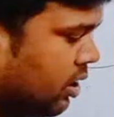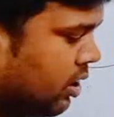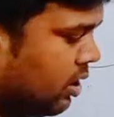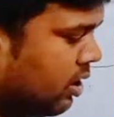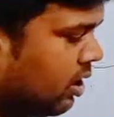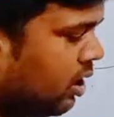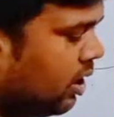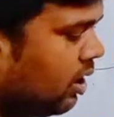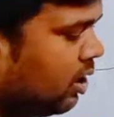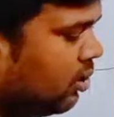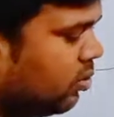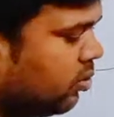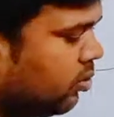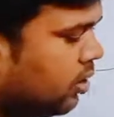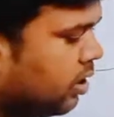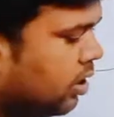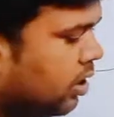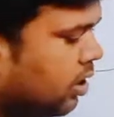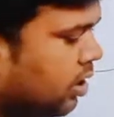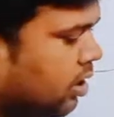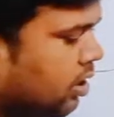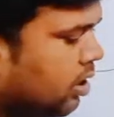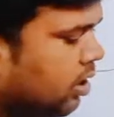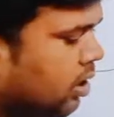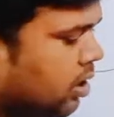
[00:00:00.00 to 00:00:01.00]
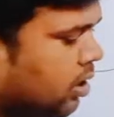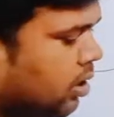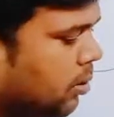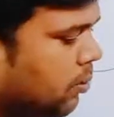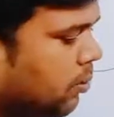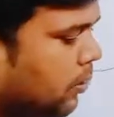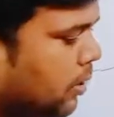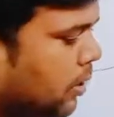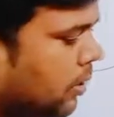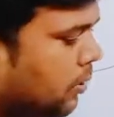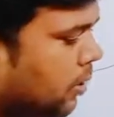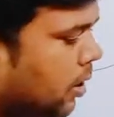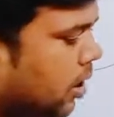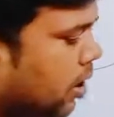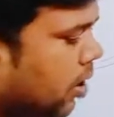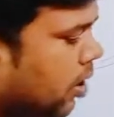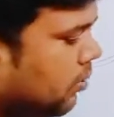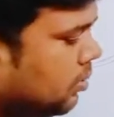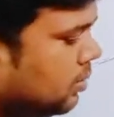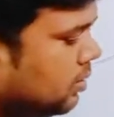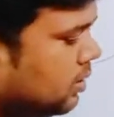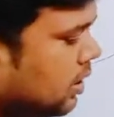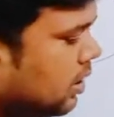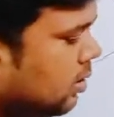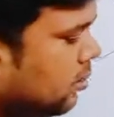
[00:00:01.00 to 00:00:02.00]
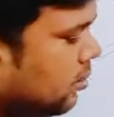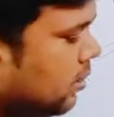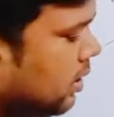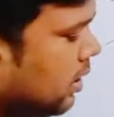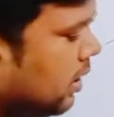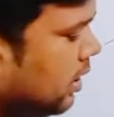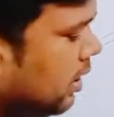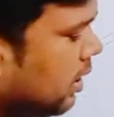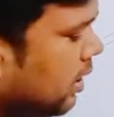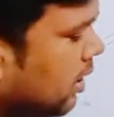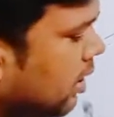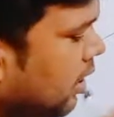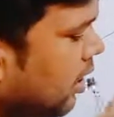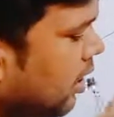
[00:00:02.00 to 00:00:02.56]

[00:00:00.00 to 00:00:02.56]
गलत हो गया मतलब ऑप्शन में